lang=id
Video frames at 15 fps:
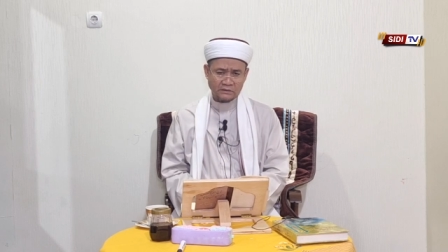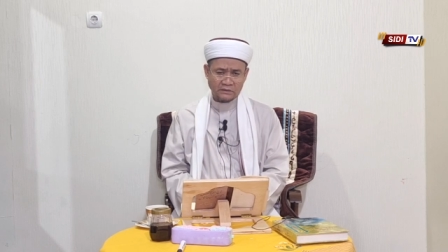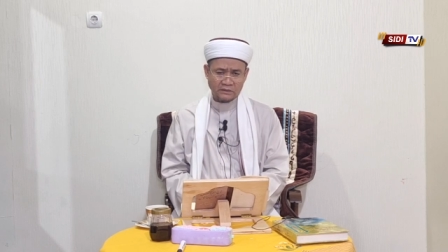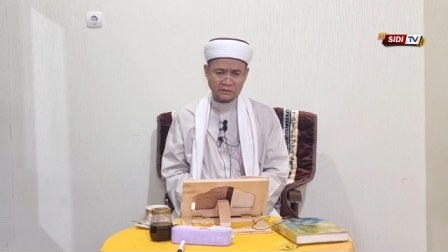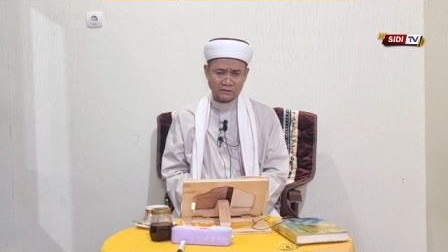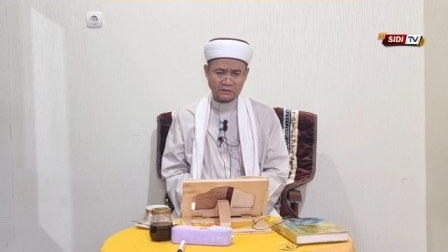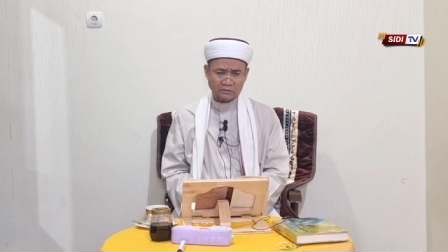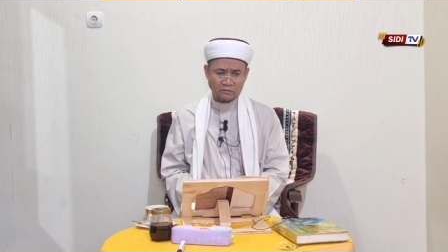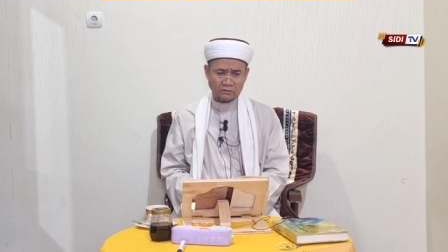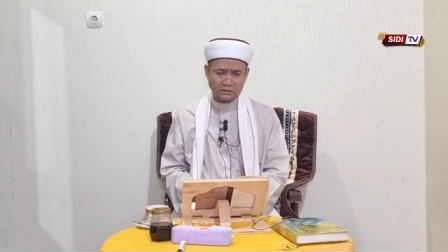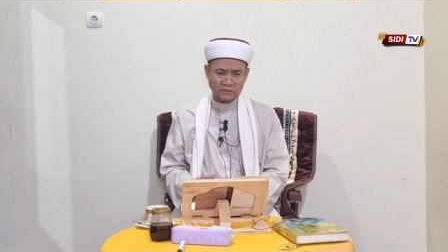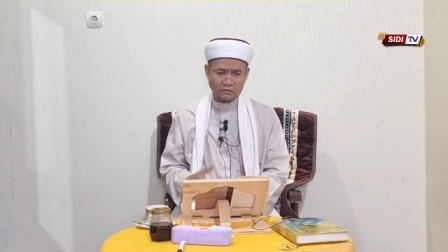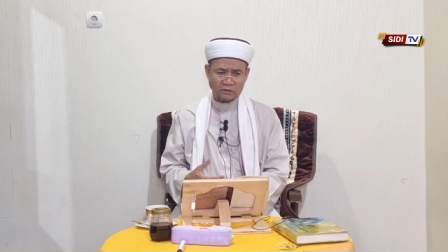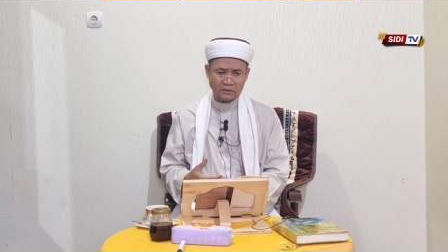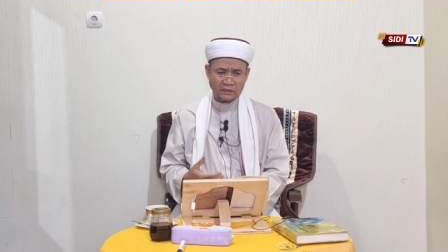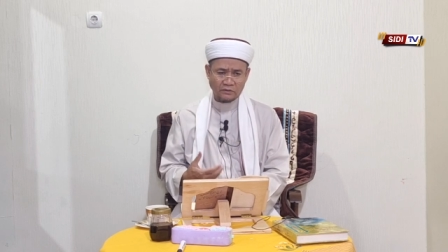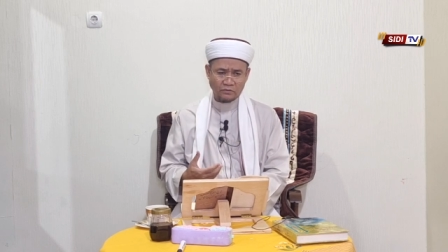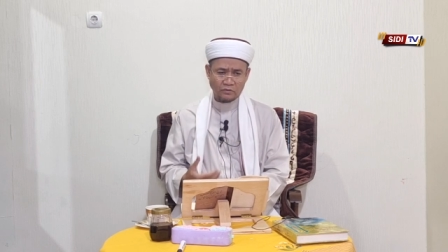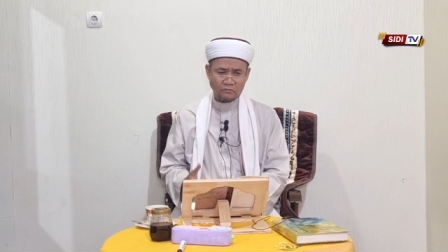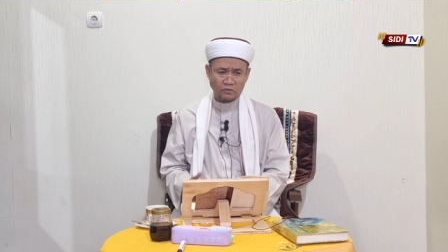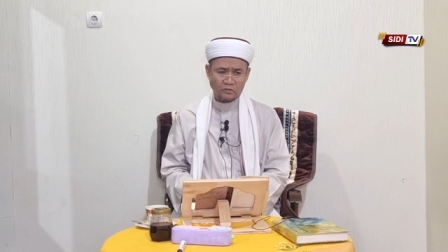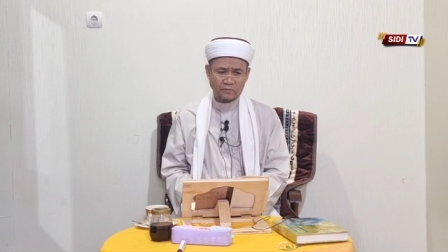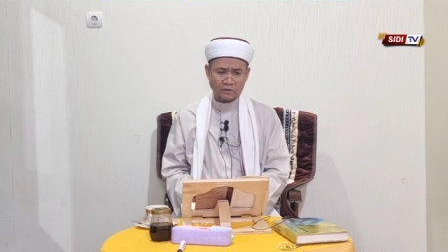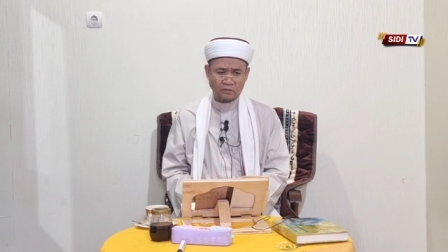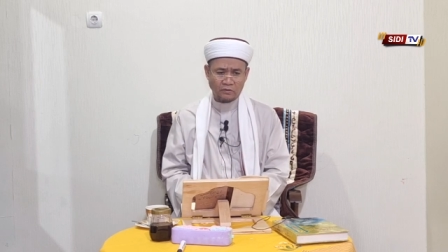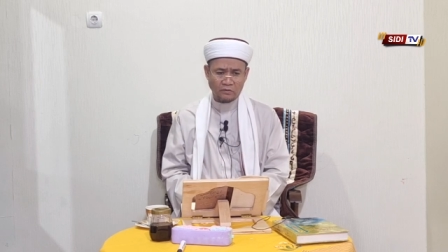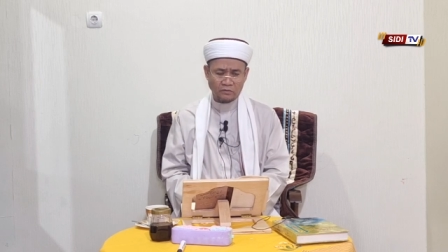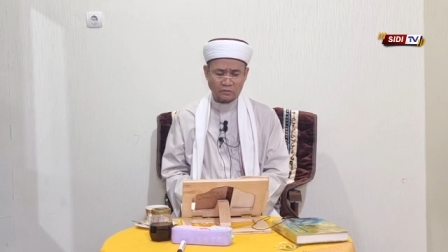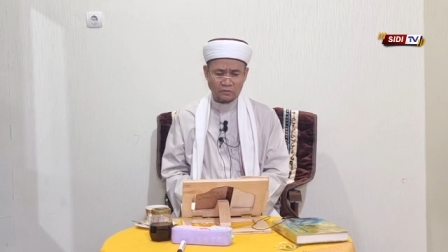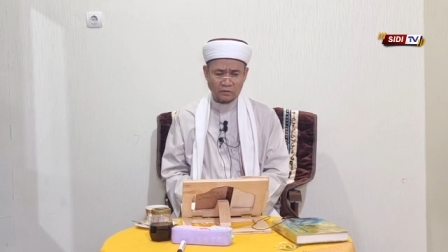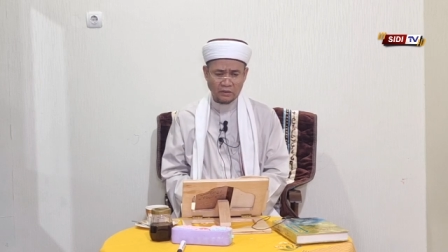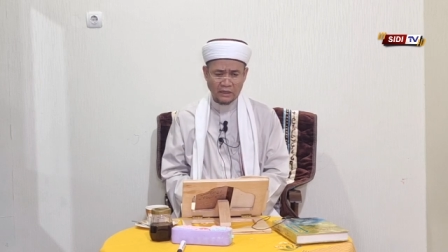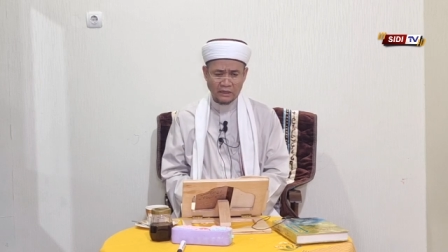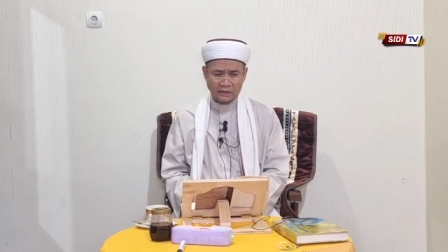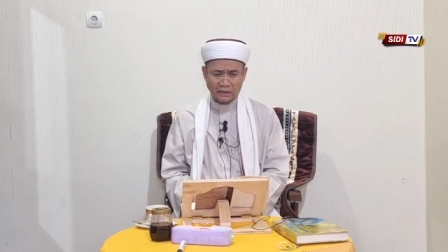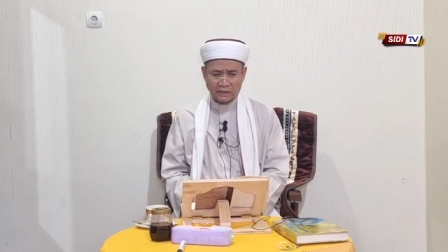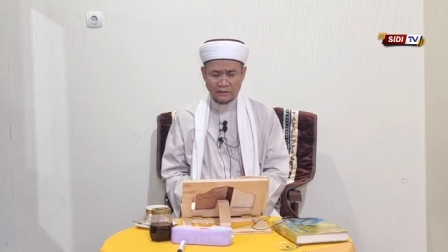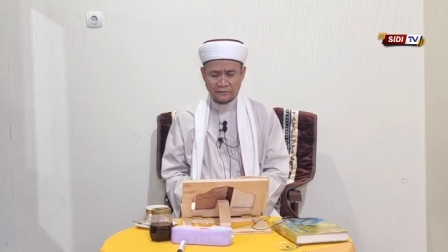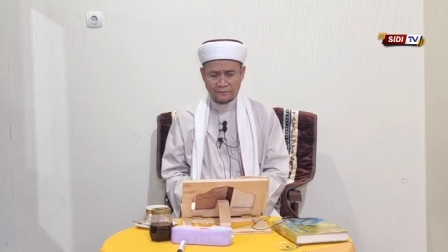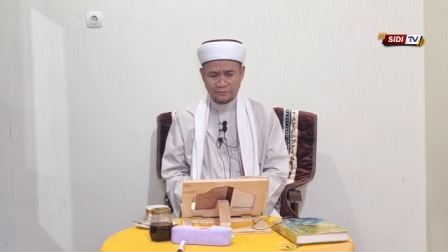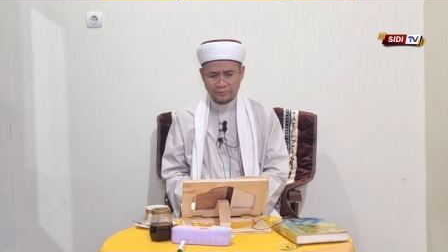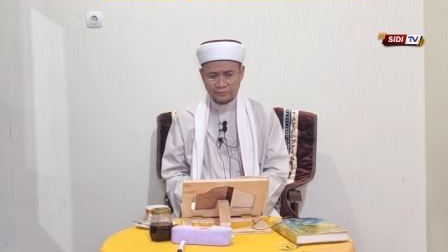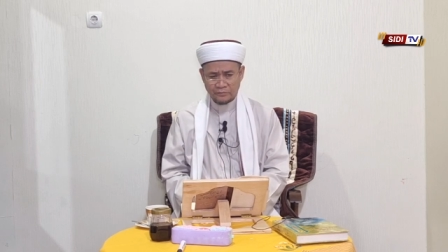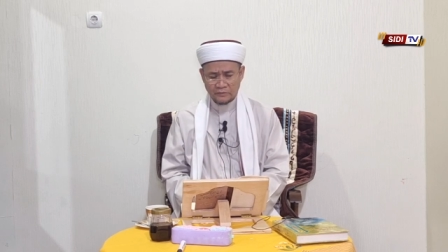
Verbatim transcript: Jadi jiwa, jiwa yang tumbuh penuh akhlak